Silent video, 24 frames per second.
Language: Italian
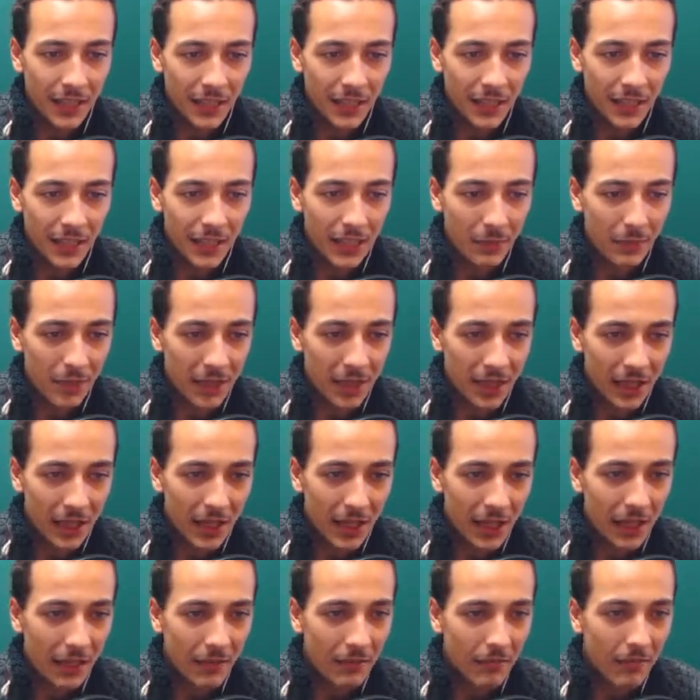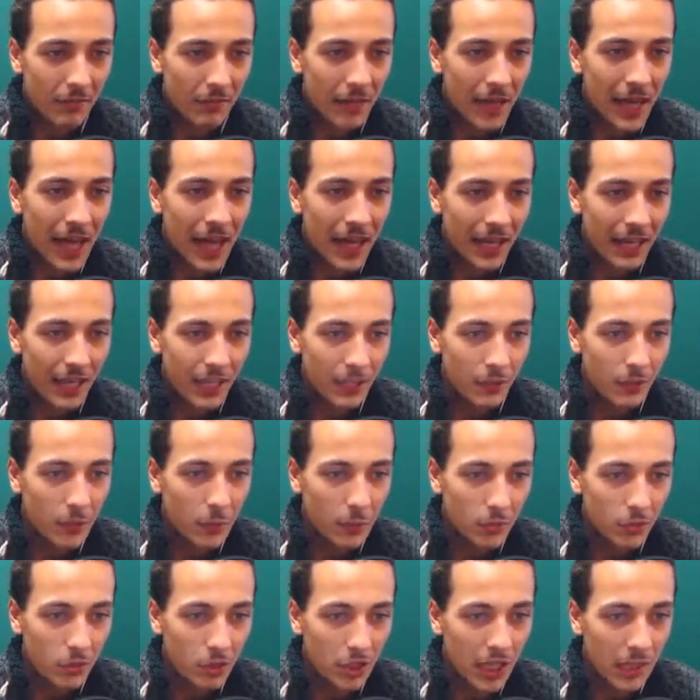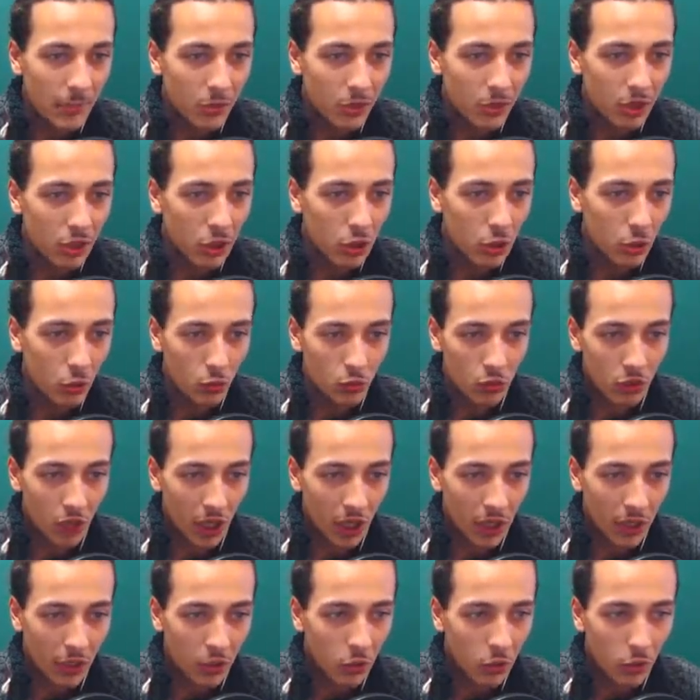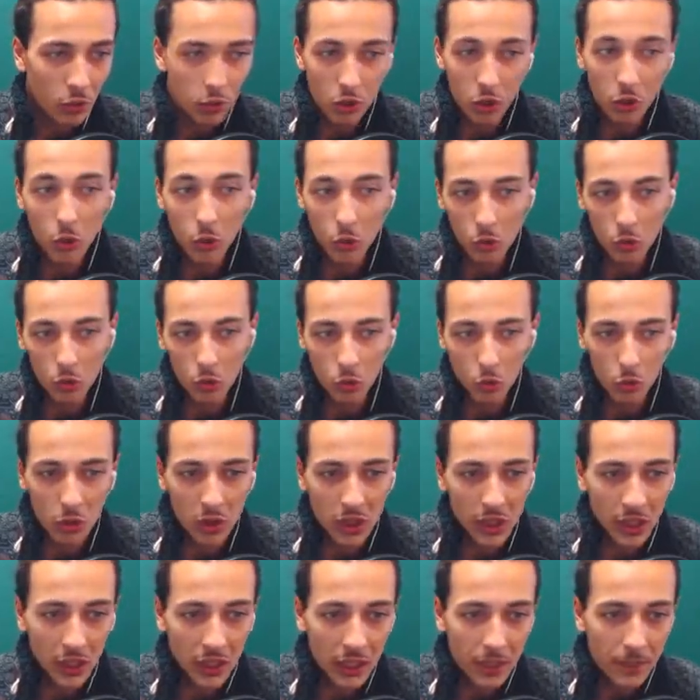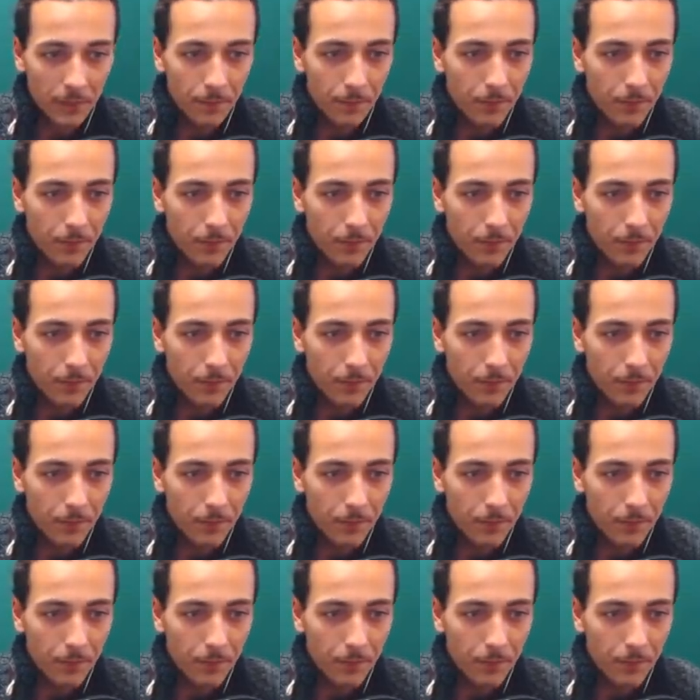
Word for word: delimita l'area in cui possiamo distruggere le cose o costruirle